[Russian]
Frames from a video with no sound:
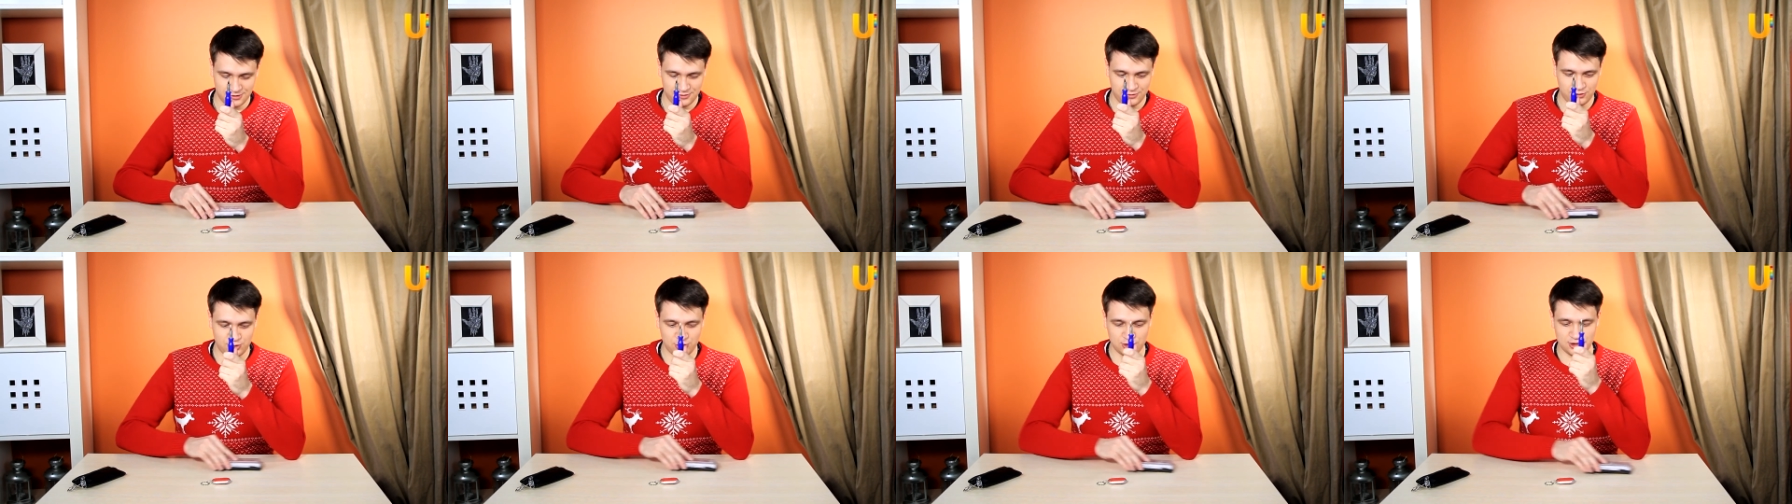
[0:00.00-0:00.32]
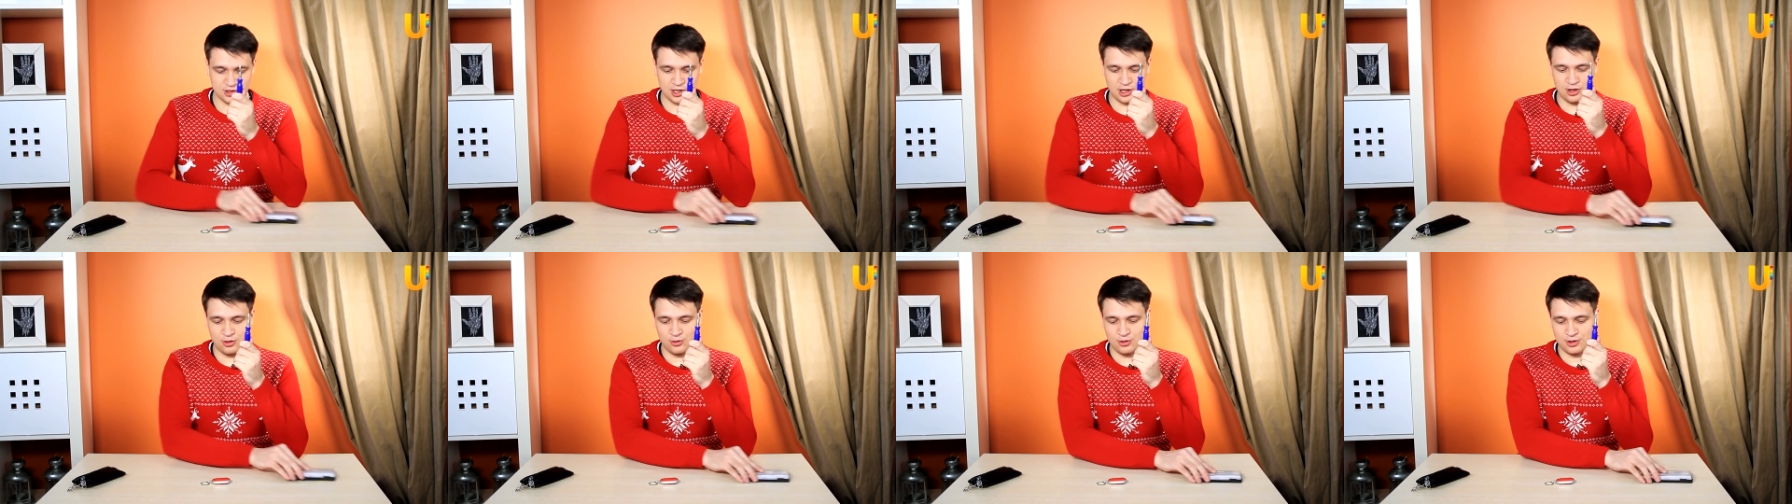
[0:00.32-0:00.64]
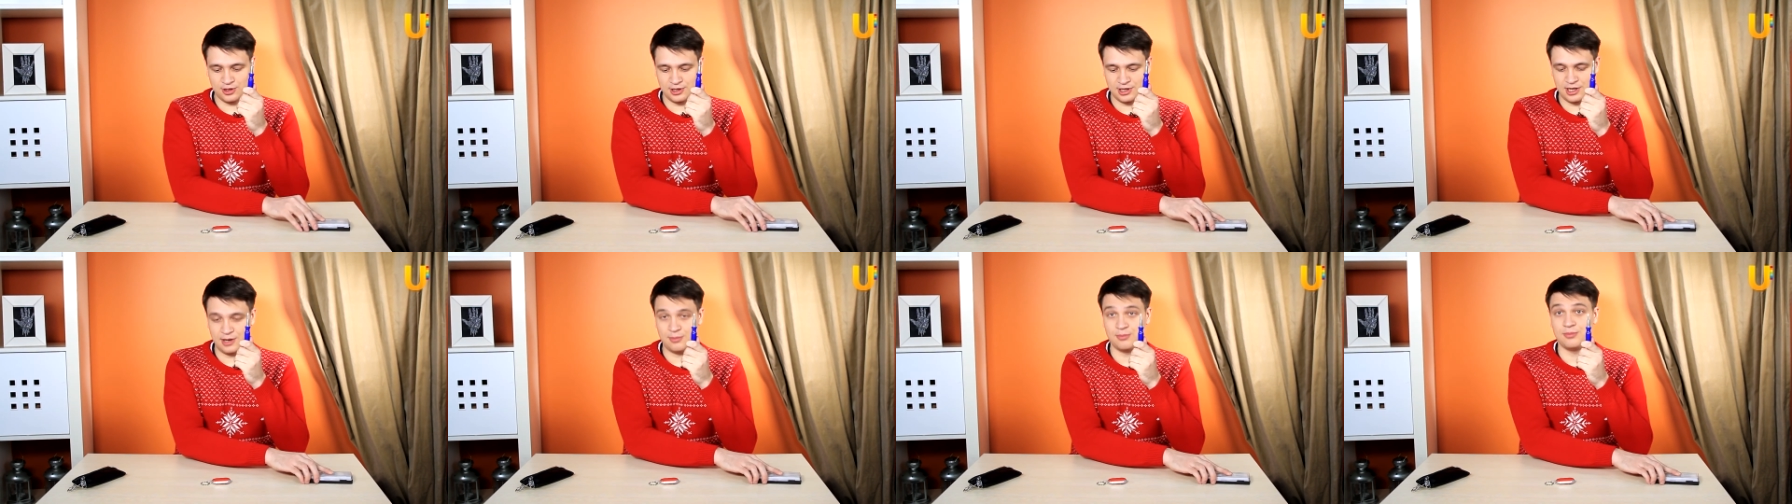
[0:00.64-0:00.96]
Все
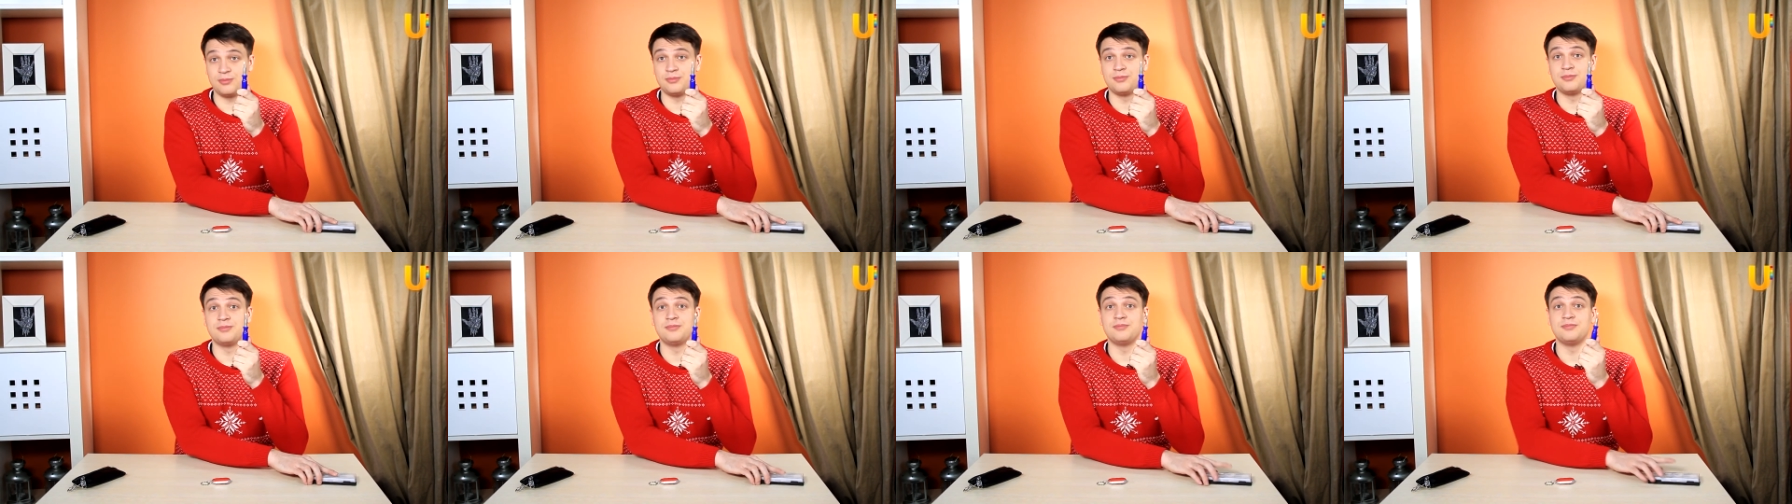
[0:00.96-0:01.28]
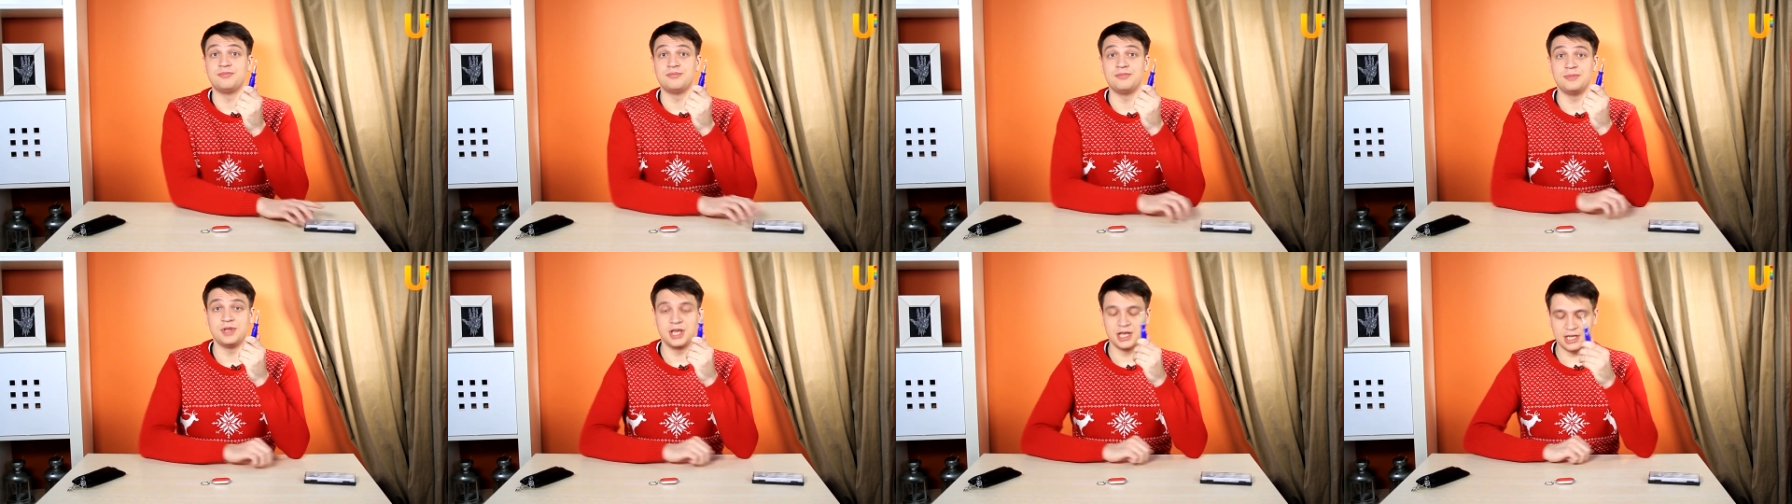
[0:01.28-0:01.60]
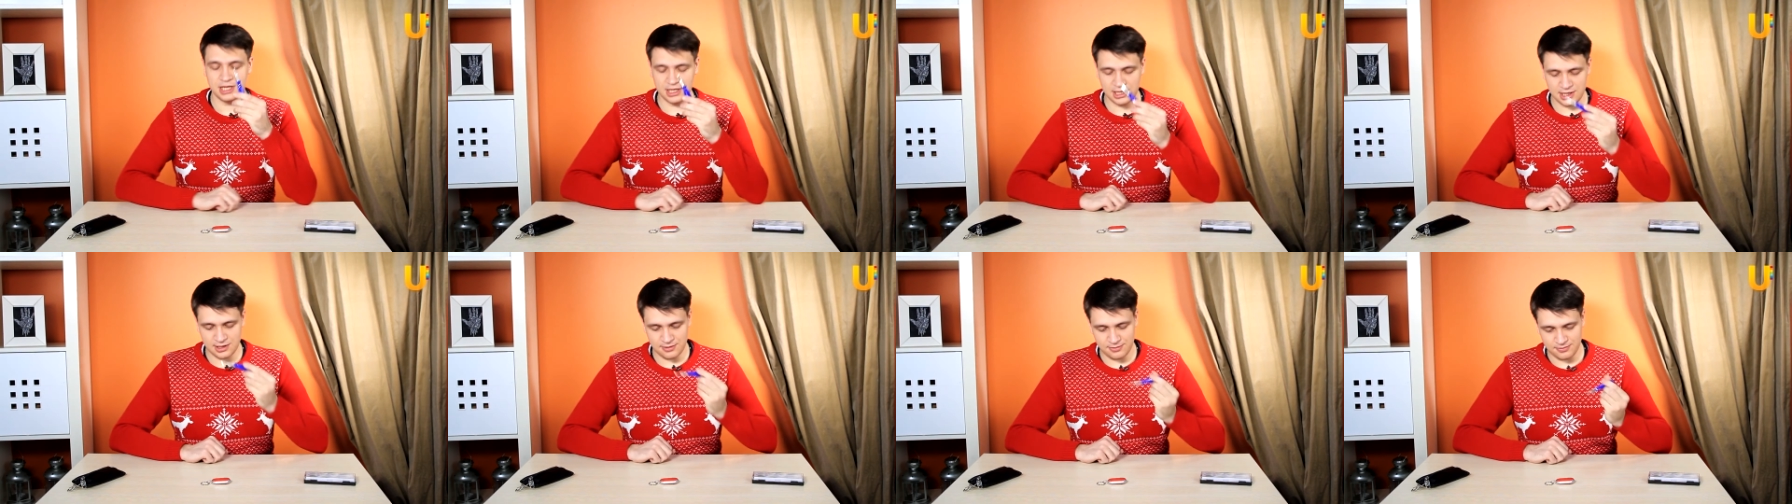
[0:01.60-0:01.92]
остальное нам не
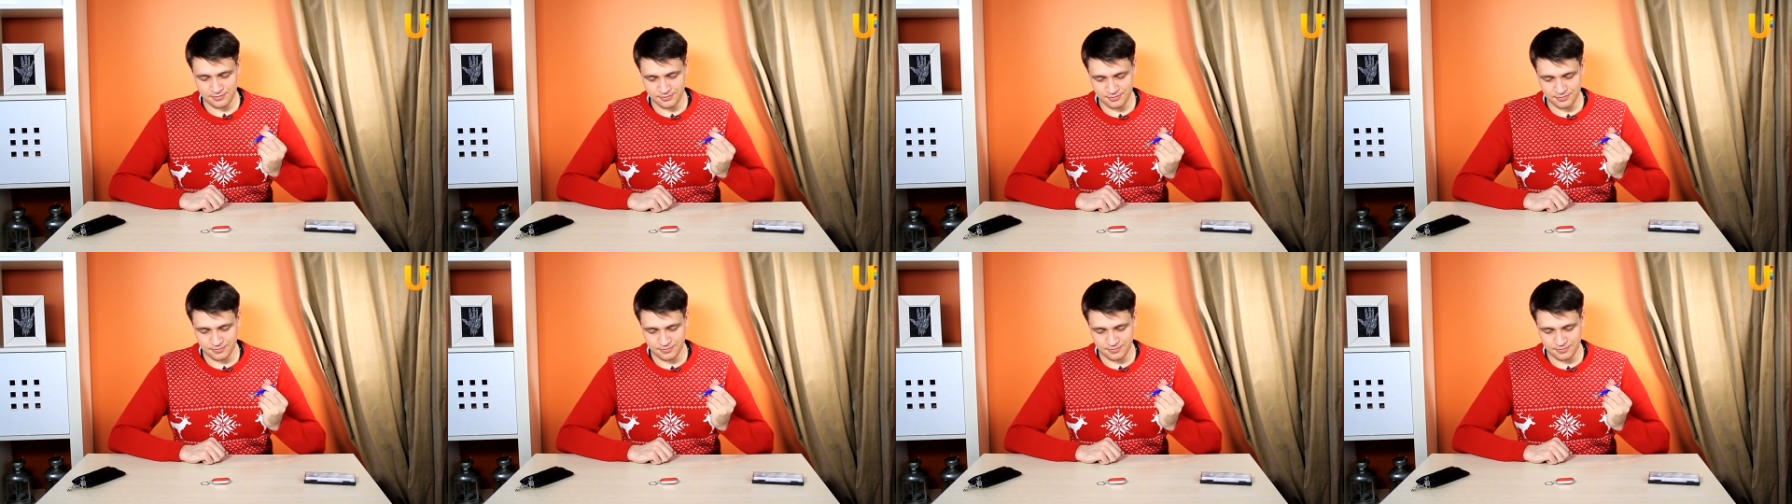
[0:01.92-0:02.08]
надо.